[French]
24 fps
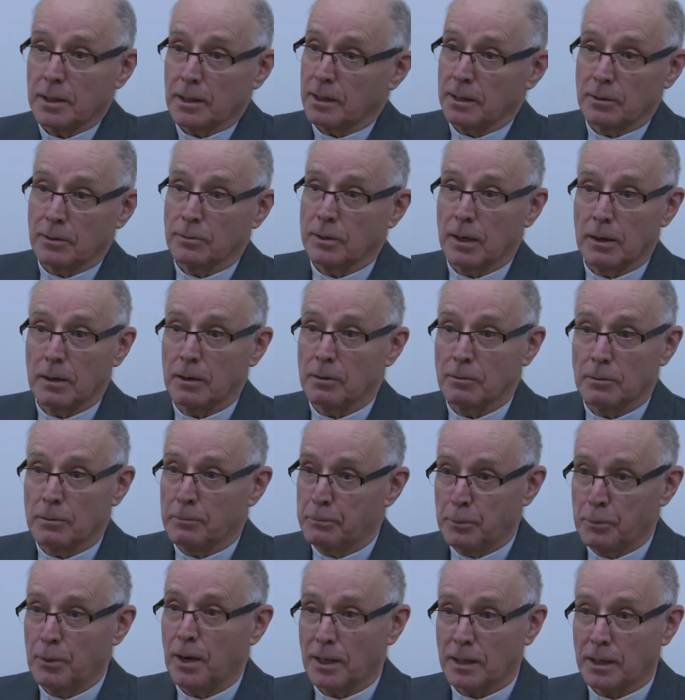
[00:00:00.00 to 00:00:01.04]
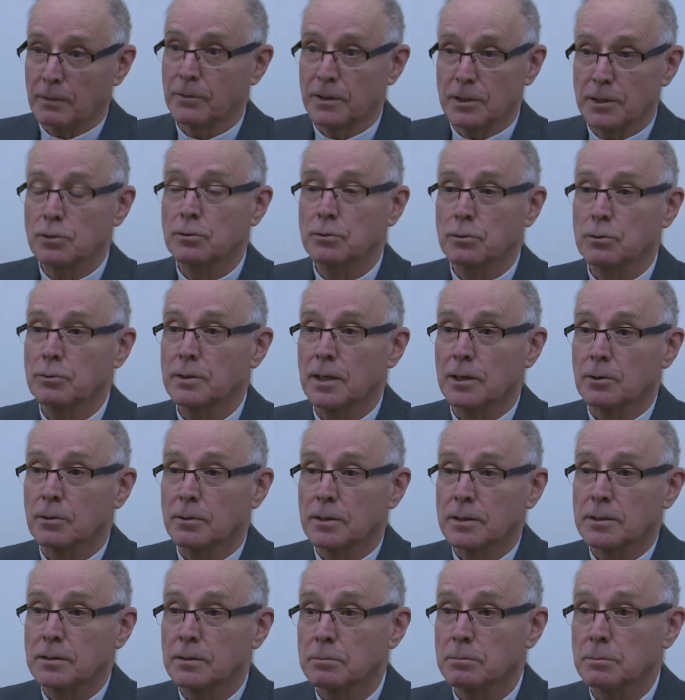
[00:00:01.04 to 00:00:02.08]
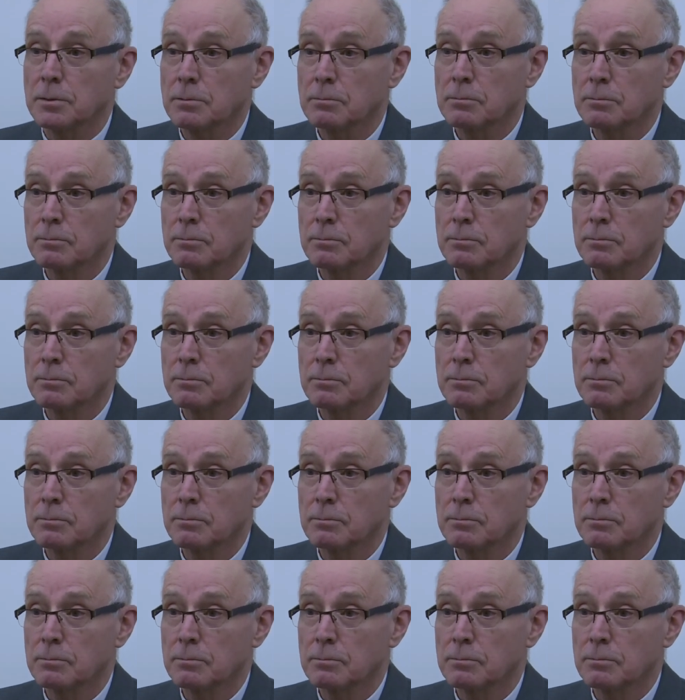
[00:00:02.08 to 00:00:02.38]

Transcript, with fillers: Et on, a, on peut arriver jusqu'au terrorisme.